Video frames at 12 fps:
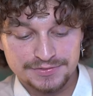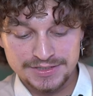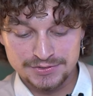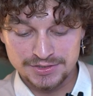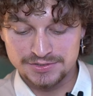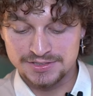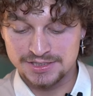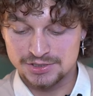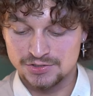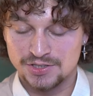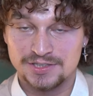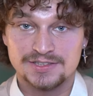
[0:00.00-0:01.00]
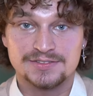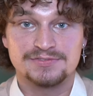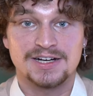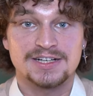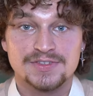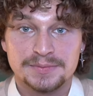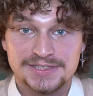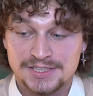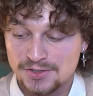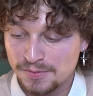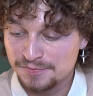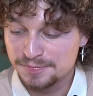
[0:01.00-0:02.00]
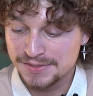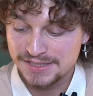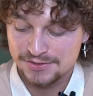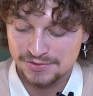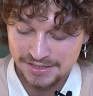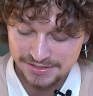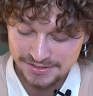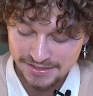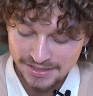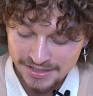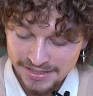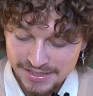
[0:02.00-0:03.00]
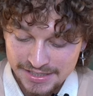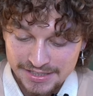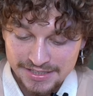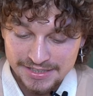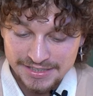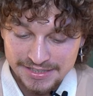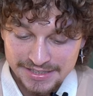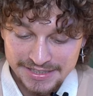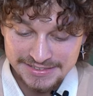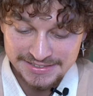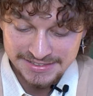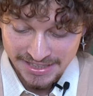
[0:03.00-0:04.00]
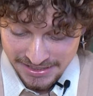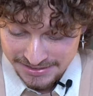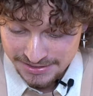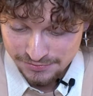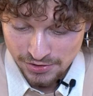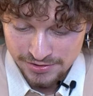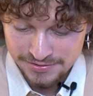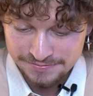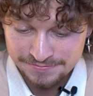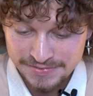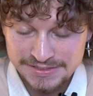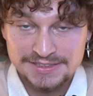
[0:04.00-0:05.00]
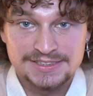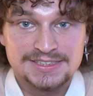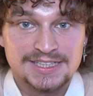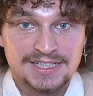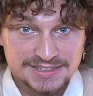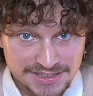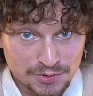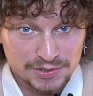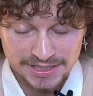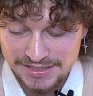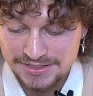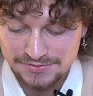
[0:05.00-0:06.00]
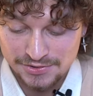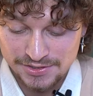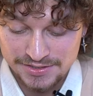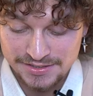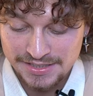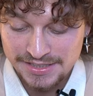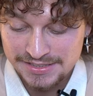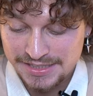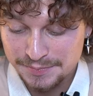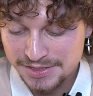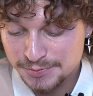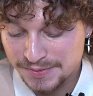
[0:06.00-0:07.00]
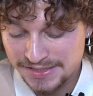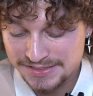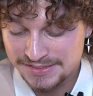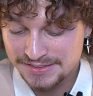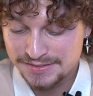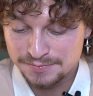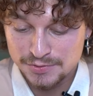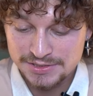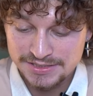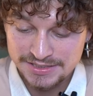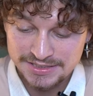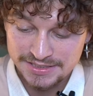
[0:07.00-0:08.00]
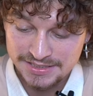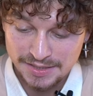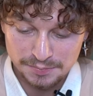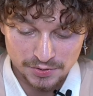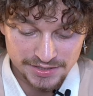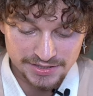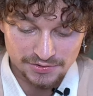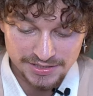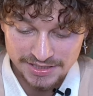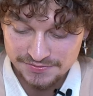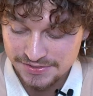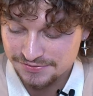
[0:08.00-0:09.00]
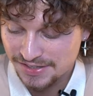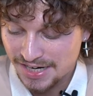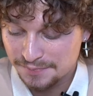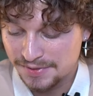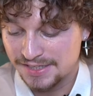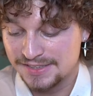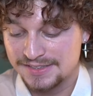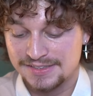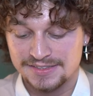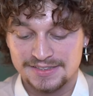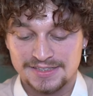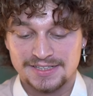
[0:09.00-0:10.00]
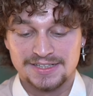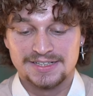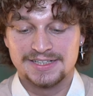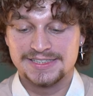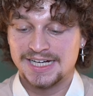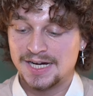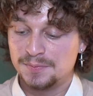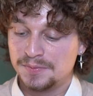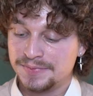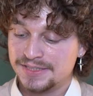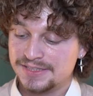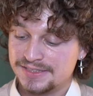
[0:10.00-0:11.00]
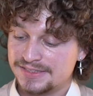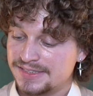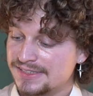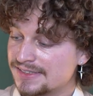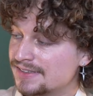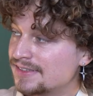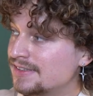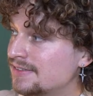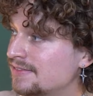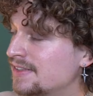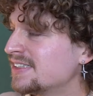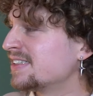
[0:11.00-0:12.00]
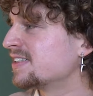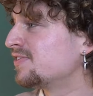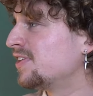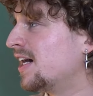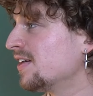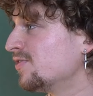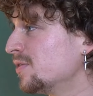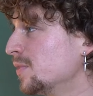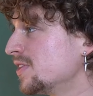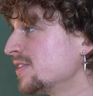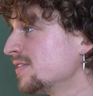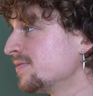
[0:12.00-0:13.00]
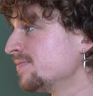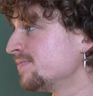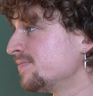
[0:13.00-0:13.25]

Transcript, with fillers: Frisur zu zerstören, fangen wir mit der Kopfbedeckung an. Es ist kalt geworden, es ist saukalt geworden. Dementsprechend muss ich ja boy auch irgendwie warm halten. Ich habe mir diese, was ist das für eine Art von Mütze?